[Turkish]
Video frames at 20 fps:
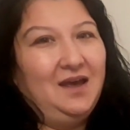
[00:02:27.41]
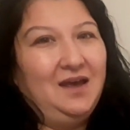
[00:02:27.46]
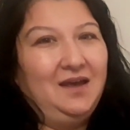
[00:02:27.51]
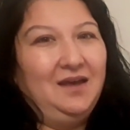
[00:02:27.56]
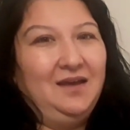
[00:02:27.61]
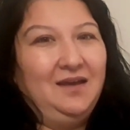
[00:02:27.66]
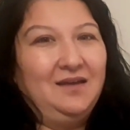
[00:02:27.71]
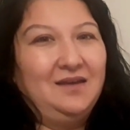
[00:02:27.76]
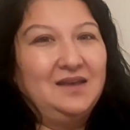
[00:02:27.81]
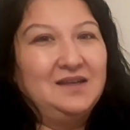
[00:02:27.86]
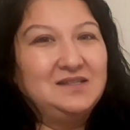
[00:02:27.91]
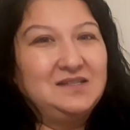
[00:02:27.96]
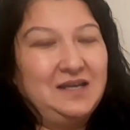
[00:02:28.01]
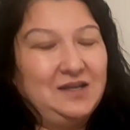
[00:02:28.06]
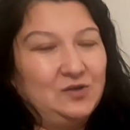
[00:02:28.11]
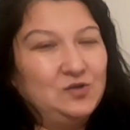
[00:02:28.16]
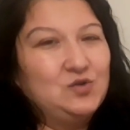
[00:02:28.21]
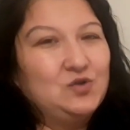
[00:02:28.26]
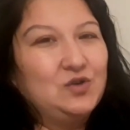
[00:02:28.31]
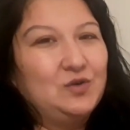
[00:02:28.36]
Ee,
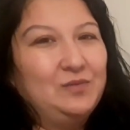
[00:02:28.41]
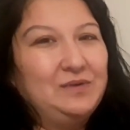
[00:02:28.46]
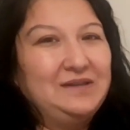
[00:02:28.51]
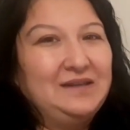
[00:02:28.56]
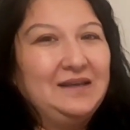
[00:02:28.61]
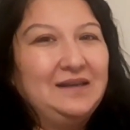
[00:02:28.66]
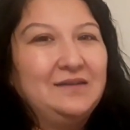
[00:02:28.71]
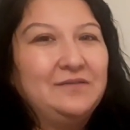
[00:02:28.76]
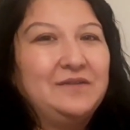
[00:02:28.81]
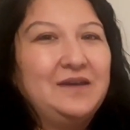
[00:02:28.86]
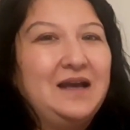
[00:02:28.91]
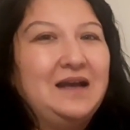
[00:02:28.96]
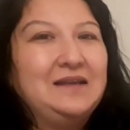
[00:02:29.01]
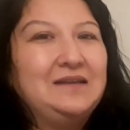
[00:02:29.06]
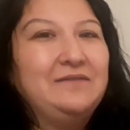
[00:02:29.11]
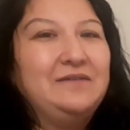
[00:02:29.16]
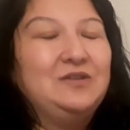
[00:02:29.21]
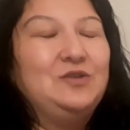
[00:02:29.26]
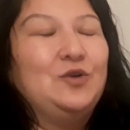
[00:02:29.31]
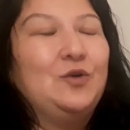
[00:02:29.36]
geçen çünkü bir telif
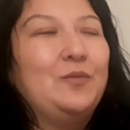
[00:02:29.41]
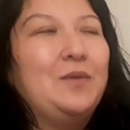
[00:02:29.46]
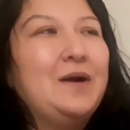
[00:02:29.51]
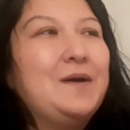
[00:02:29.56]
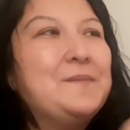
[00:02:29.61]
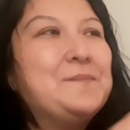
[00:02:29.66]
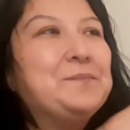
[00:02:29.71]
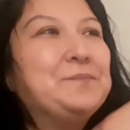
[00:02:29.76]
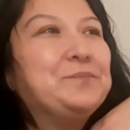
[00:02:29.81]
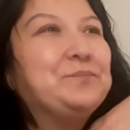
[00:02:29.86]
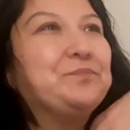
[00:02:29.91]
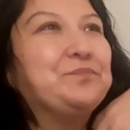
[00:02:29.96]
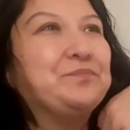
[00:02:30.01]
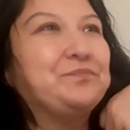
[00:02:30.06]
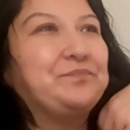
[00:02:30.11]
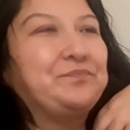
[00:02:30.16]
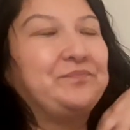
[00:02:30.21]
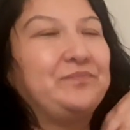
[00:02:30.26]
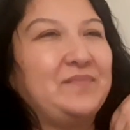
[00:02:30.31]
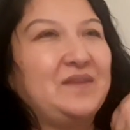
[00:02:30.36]
geldi videoma.
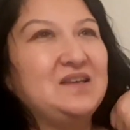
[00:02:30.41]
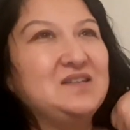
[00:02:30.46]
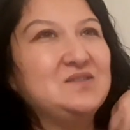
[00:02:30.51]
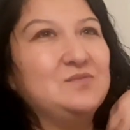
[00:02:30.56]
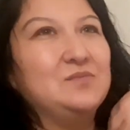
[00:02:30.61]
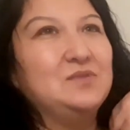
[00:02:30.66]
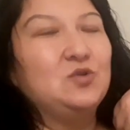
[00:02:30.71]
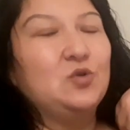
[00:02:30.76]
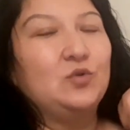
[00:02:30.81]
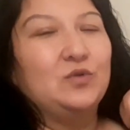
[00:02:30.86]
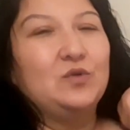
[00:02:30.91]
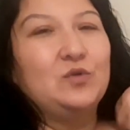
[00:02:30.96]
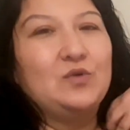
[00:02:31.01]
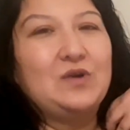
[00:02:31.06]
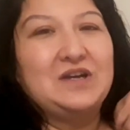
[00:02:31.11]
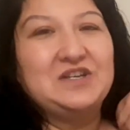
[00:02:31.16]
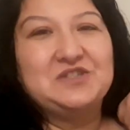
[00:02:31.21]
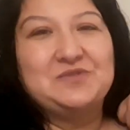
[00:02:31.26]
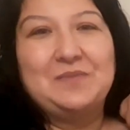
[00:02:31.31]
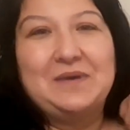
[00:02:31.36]
Şimdi de onunla
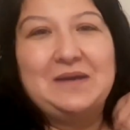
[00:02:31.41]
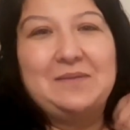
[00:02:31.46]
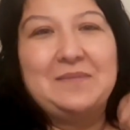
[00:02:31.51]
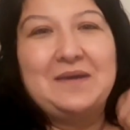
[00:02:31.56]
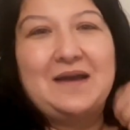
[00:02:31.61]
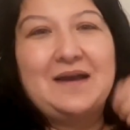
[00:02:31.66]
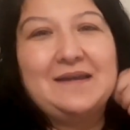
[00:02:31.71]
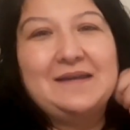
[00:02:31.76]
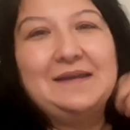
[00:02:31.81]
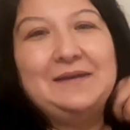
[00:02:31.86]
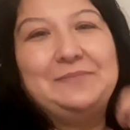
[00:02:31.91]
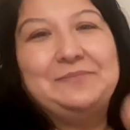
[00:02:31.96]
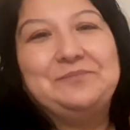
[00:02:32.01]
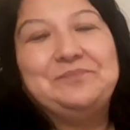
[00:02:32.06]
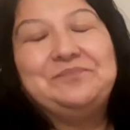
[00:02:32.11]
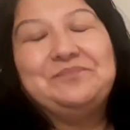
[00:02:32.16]
uğraşmayayım yani.